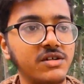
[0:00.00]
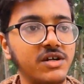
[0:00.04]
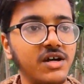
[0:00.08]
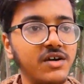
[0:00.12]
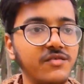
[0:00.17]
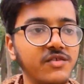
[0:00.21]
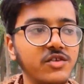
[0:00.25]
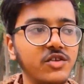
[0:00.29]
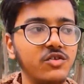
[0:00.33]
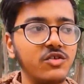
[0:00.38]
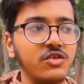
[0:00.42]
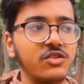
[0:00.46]

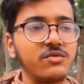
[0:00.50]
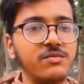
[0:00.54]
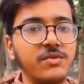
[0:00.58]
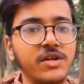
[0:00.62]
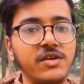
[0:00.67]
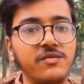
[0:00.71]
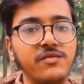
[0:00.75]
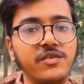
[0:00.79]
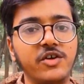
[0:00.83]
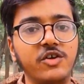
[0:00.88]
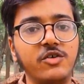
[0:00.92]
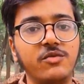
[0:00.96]
काफ़ी दिनों से
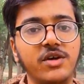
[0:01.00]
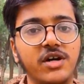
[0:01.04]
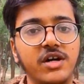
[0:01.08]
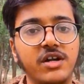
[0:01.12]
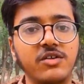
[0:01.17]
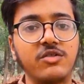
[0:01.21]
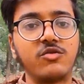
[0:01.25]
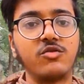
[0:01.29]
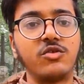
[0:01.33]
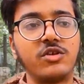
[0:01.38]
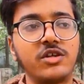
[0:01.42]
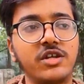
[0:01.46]
मैंने वीडियो
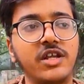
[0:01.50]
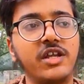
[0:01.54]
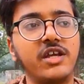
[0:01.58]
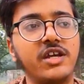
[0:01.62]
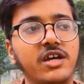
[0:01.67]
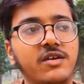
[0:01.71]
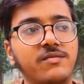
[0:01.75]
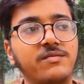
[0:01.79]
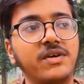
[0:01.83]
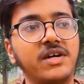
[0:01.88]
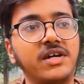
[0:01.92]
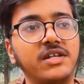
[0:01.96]
वगैरह शूट नहीं
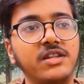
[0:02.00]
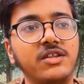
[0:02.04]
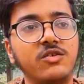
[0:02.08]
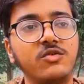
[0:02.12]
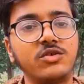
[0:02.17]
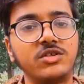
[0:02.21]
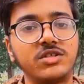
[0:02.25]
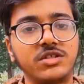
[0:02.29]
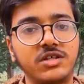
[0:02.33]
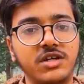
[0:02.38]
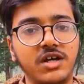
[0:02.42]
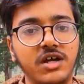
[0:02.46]
कर पाई थी
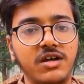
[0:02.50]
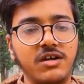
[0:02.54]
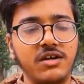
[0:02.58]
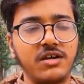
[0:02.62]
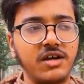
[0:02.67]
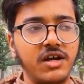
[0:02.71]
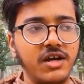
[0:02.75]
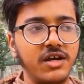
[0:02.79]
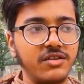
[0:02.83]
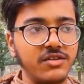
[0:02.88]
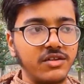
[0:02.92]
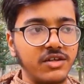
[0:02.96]
कुछ
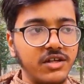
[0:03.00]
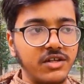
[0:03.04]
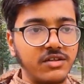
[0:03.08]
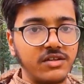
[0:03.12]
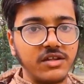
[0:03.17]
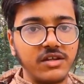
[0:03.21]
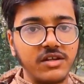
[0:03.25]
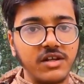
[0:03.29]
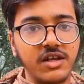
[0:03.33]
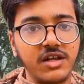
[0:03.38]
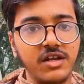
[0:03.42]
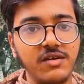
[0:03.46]
गैस
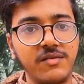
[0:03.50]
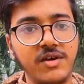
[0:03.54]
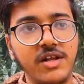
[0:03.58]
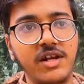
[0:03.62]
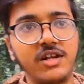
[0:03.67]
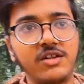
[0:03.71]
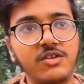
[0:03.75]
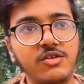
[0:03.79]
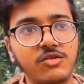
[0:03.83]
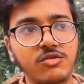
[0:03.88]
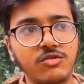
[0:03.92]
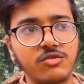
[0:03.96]
रीज़न रहने
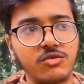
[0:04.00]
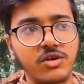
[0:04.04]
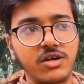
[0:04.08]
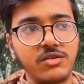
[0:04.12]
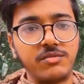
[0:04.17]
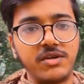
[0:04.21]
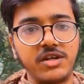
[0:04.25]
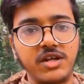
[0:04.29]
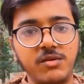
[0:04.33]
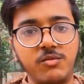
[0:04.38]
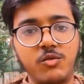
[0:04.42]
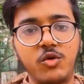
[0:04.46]
वाले थे सो
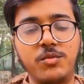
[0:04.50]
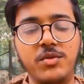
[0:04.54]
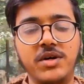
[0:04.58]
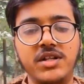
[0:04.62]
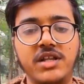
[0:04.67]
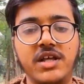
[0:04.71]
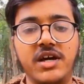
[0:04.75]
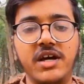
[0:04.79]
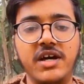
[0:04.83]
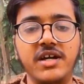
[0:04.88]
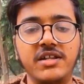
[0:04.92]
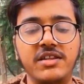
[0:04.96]
गैस मैंने आपको
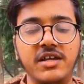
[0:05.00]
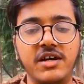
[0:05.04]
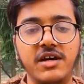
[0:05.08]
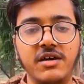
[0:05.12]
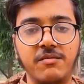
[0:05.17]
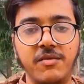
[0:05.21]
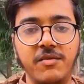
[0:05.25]
बताया था